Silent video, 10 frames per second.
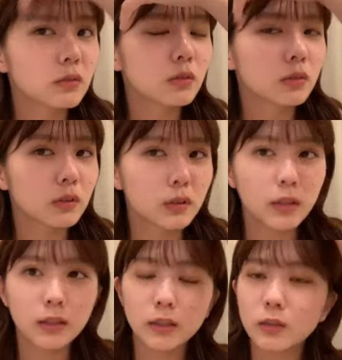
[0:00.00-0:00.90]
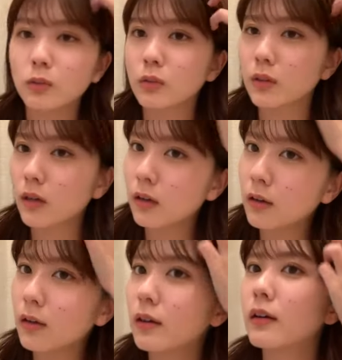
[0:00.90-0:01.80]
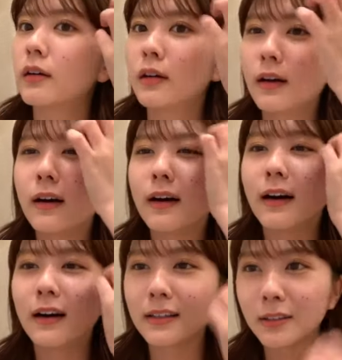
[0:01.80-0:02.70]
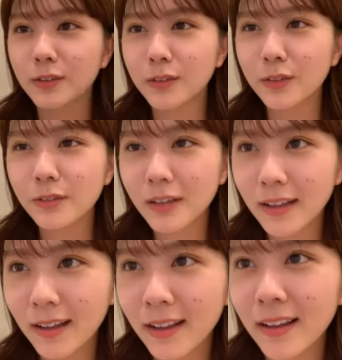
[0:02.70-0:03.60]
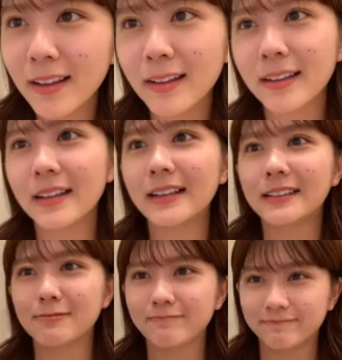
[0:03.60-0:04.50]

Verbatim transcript: 撮ったりとかあとは